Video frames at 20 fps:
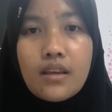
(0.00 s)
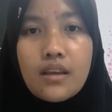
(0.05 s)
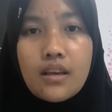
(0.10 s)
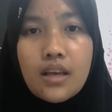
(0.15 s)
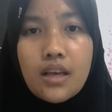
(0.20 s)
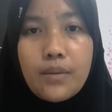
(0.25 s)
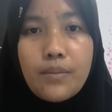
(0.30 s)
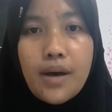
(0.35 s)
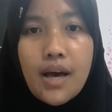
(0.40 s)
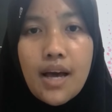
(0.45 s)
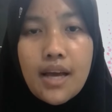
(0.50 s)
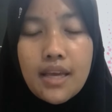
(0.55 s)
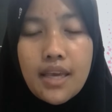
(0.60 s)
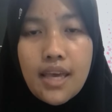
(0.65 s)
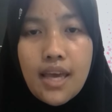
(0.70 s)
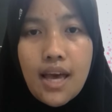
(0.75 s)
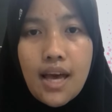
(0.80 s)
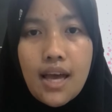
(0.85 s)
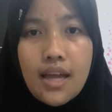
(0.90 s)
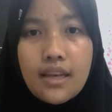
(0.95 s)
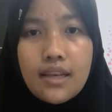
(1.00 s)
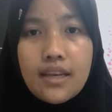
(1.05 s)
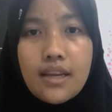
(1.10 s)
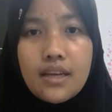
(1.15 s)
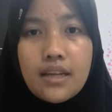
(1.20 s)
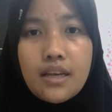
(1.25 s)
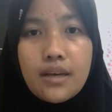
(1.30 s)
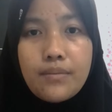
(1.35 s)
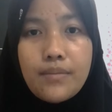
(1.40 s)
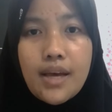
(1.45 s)
kebahagiaan
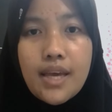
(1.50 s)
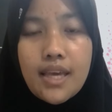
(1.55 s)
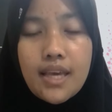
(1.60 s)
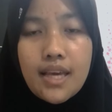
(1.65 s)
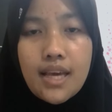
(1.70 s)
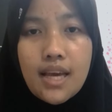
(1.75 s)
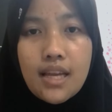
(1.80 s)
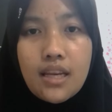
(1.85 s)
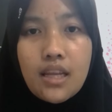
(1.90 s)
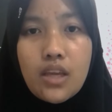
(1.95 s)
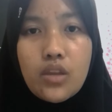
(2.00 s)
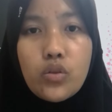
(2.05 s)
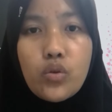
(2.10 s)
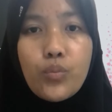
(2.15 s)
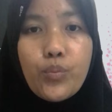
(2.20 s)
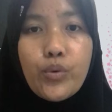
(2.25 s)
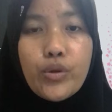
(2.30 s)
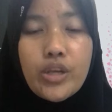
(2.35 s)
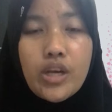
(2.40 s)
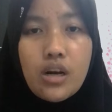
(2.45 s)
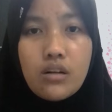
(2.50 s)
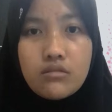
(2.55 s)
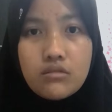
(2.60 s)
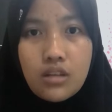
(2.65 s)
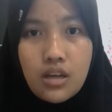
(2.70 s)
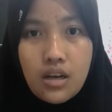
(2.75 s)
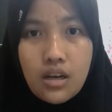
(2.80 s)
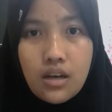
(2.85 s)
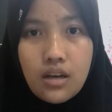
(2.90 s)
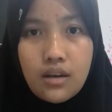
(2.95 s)
dan kebaikan itu punya
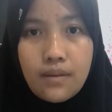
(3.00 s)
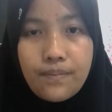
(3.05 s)
Allah